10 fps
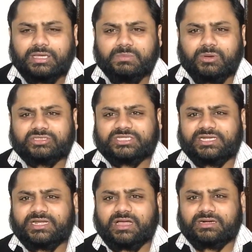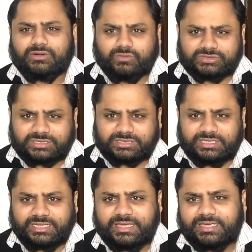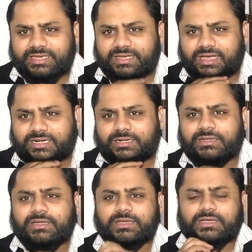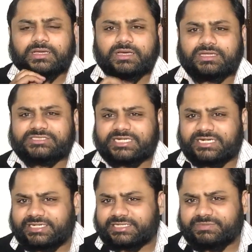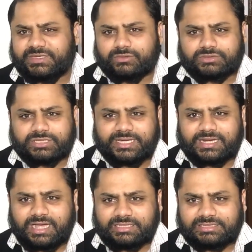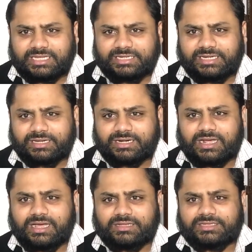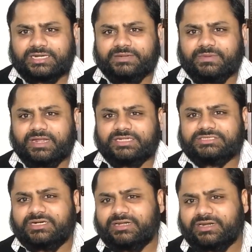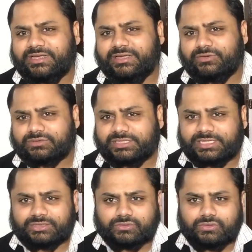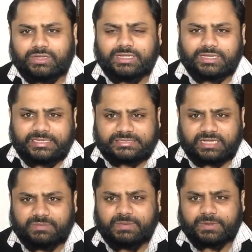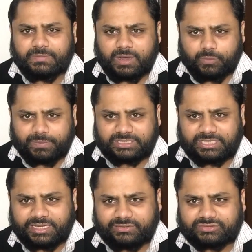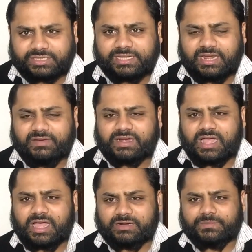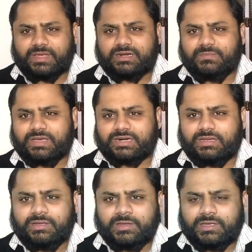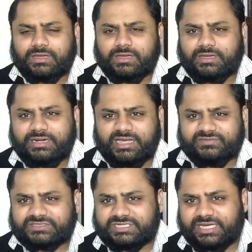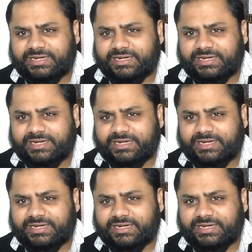बहुत सारे कारण हो सकते हैं एक कारण जेनेटिक्स भी होता है खानदानी अगर खानदानी बाल झड़ रहे होते हैं तो इसका भी प्रभाव पड़ता है उसके अलावा खान पान हमारा लाइफ